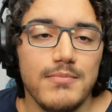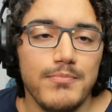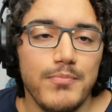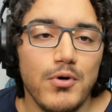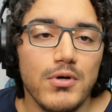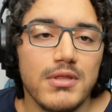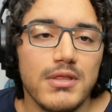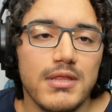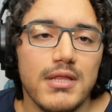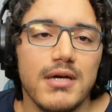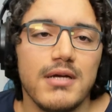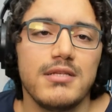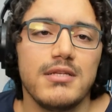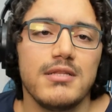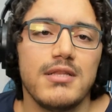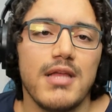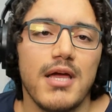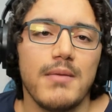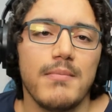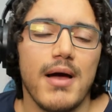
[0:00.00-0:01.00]

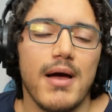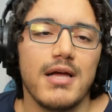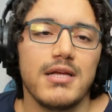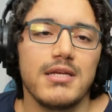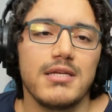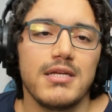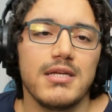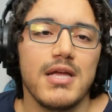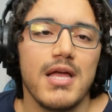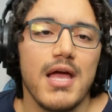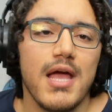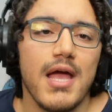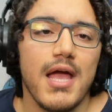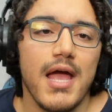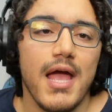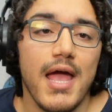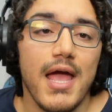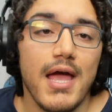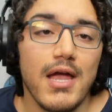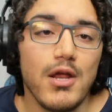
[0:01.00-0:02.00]
importante da imagem
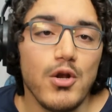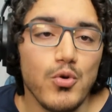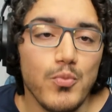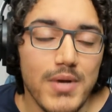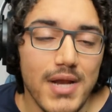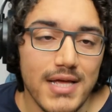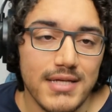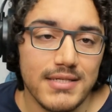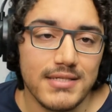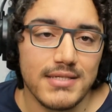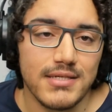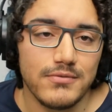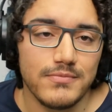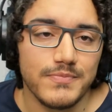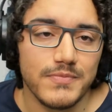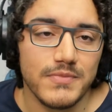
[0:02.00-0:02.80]
é a iluminação.